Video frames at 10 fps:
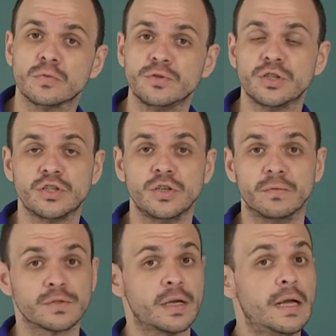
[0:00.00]

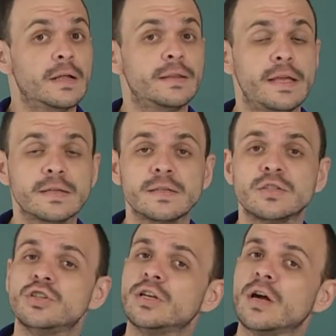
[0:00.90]
objetivos.
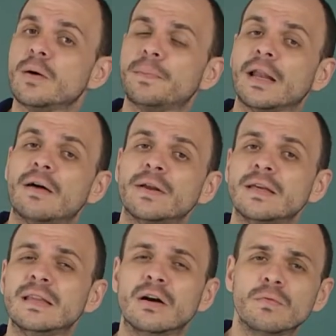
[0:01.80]
Desistir é uma palavra
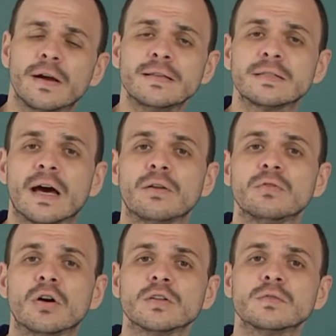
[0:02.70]
que não vai estar
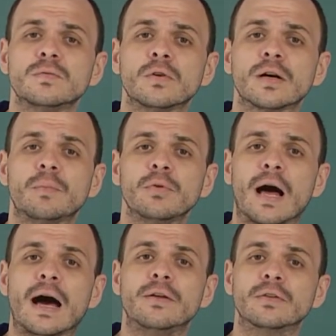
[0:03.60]
no nosso
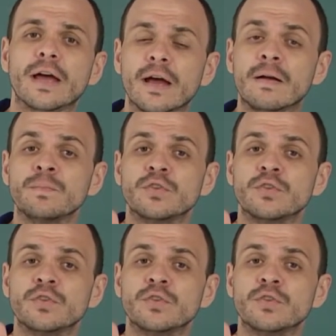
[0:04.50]
vocabulário, né?